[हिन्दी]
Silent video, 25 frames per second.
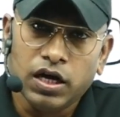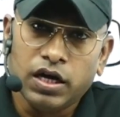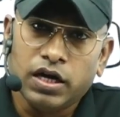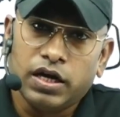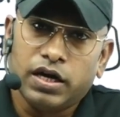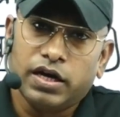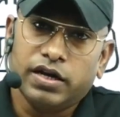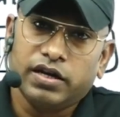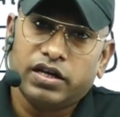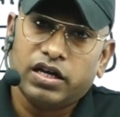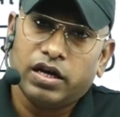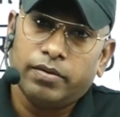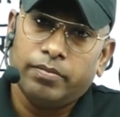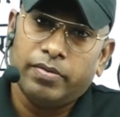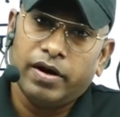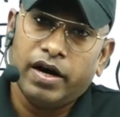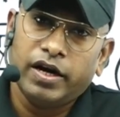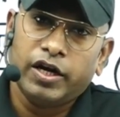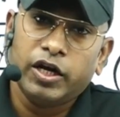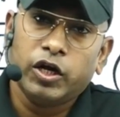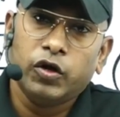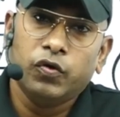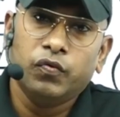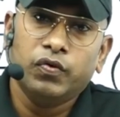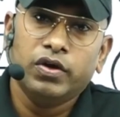इनके
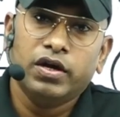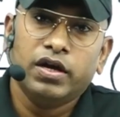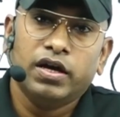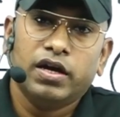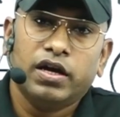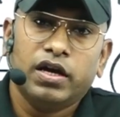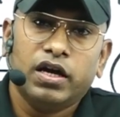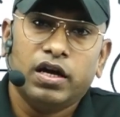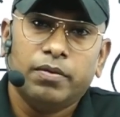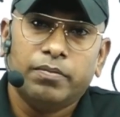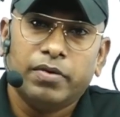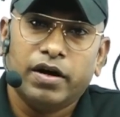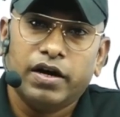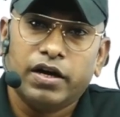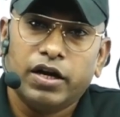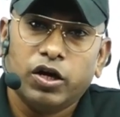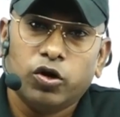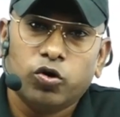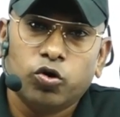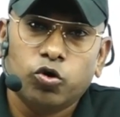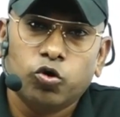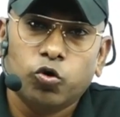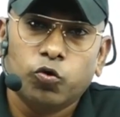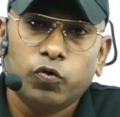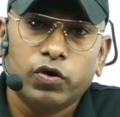बेटे हुए हैं बेटे
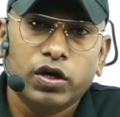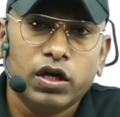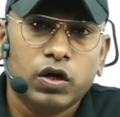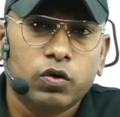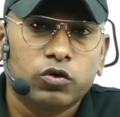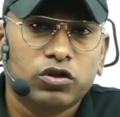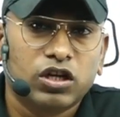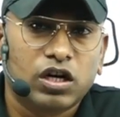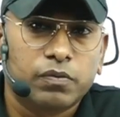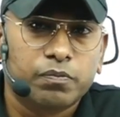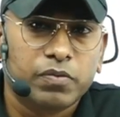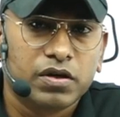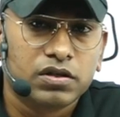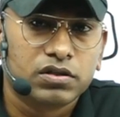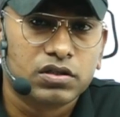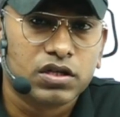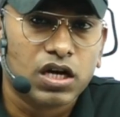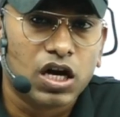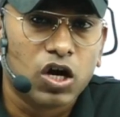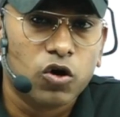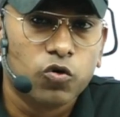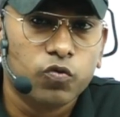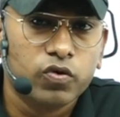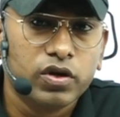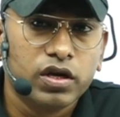कौन हुए हैं वो दलपत शाह
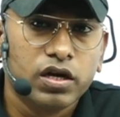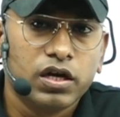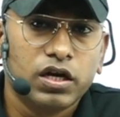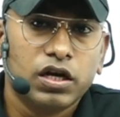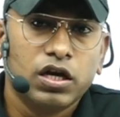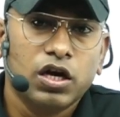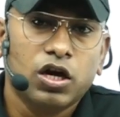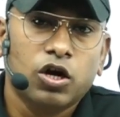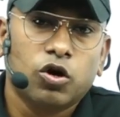हुए हैं